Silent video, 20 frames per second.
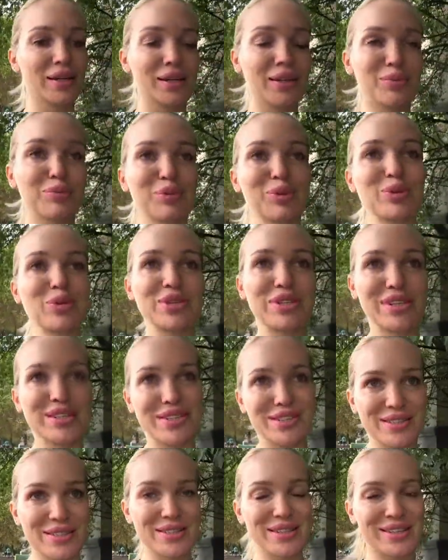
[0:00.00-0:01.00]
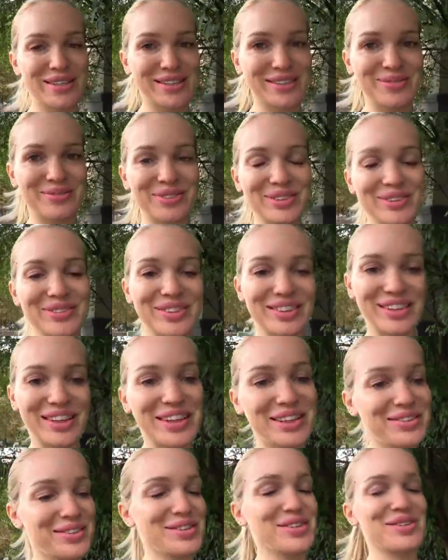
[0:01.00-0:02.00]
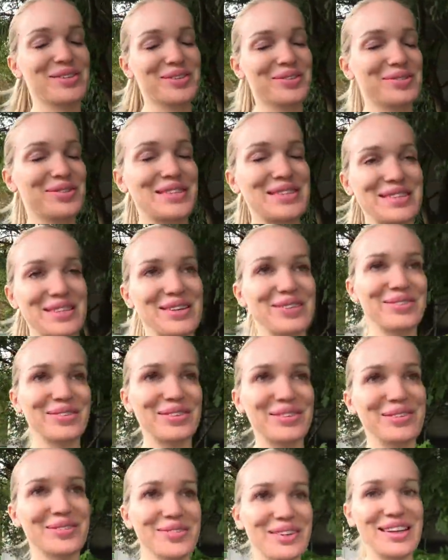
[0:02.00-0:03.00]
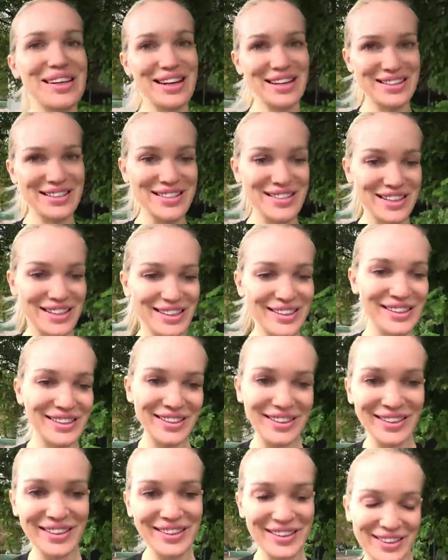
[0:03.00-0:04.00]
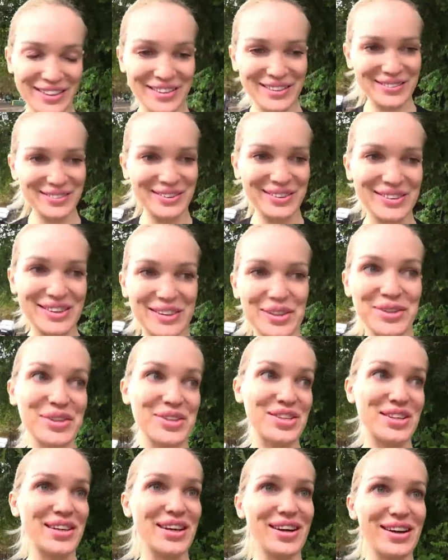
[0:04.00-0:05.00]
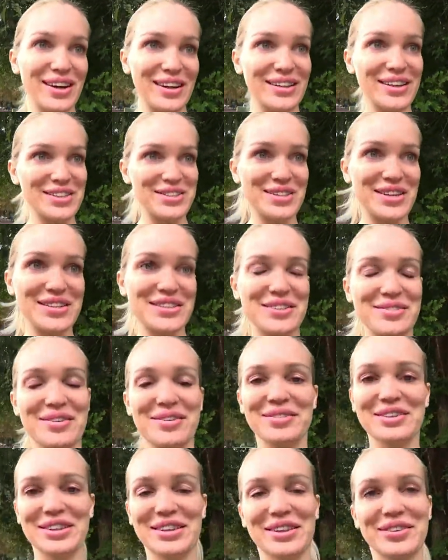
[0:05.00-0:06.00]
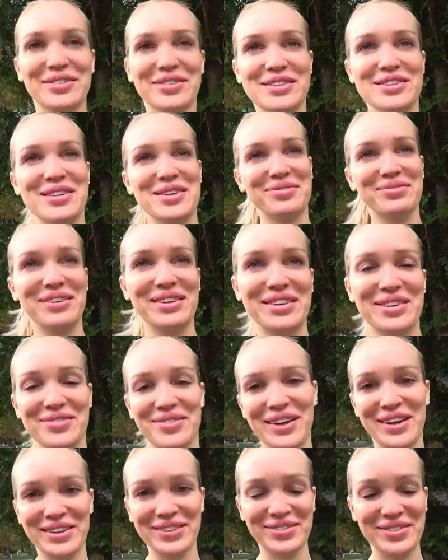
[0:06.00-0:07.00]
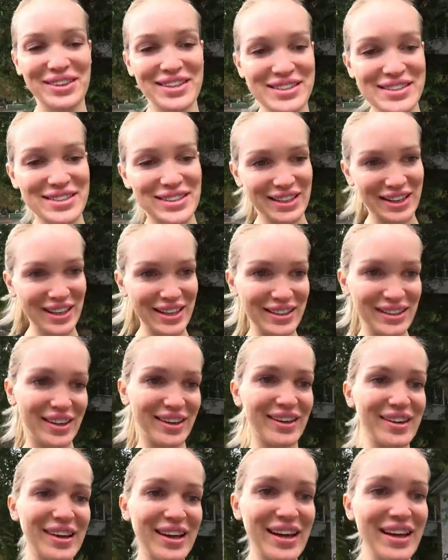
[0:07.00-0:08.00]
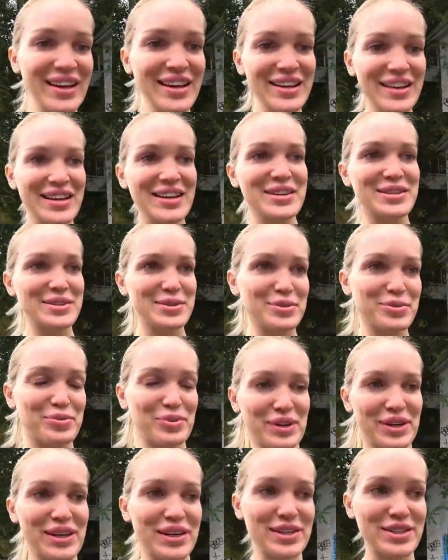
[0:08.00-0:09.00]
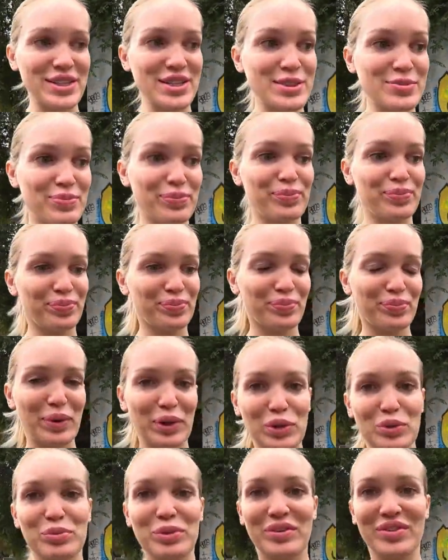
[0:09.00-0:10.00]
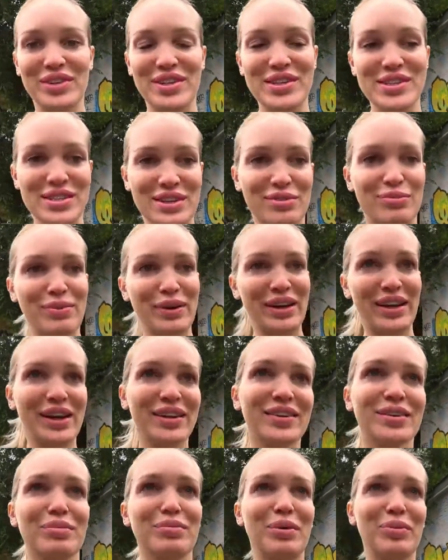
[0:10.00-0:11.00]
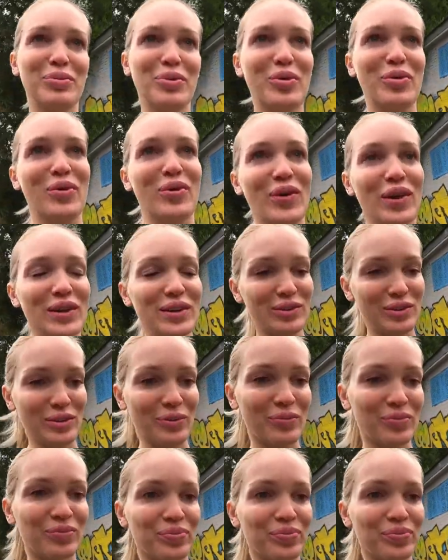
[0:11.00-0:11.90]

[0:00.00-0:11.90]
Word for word: и буду следить. Будет выкладывать что-нибудь, я буду умиляться. Вот, короче, я рада, счастлива, вот так вот день поднимает мне настроение. Супер. Сейчас пойду приводить себя в порядок, помою голову.